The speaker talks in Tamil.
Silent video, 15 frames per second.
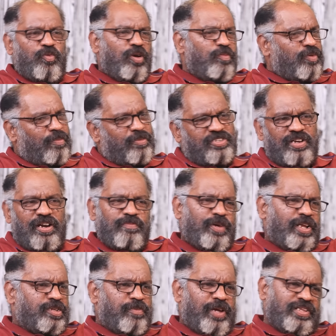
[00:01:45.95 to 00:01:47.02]
பொறுப்பு அமைச்சர்கள்
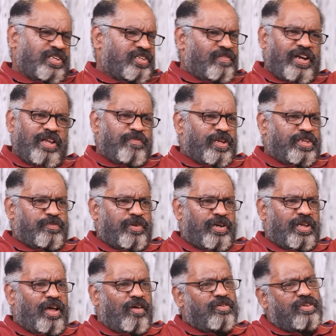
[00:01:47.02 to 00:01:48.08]
பார்த்து அந்தந்த வேலையை பார்த்து
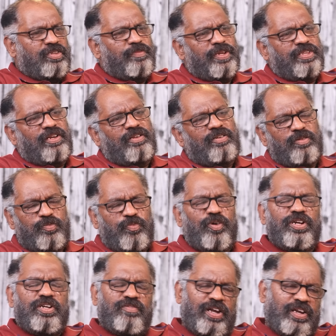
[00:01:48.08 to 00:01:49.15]
பாருங்க அவர் வந்து பார்த்தீங்கன்னா போயிட்டு